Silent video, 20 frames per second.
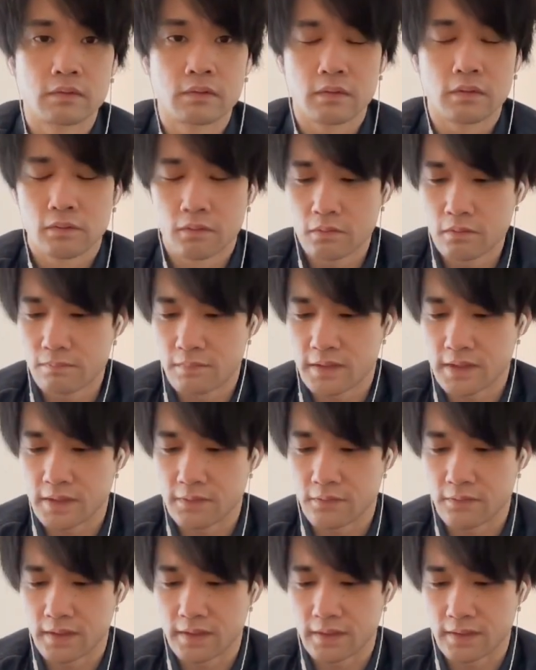これ
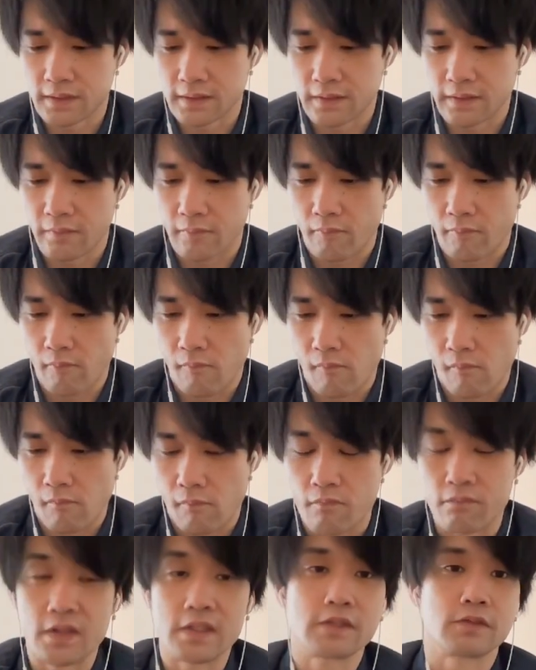メタトロンだったっけ
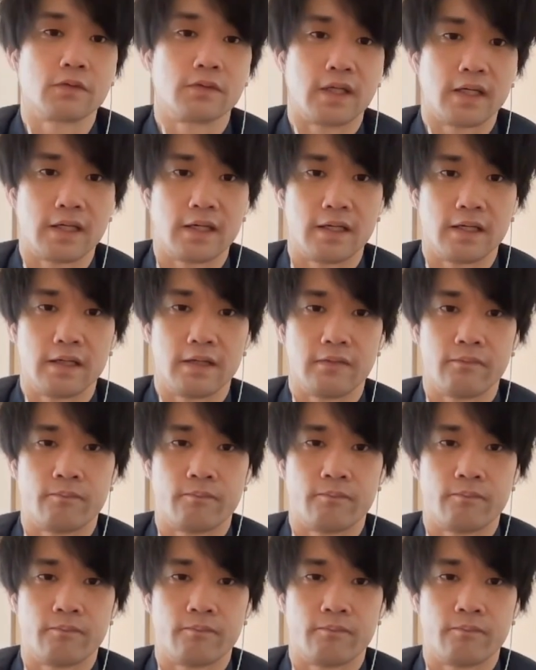ですよね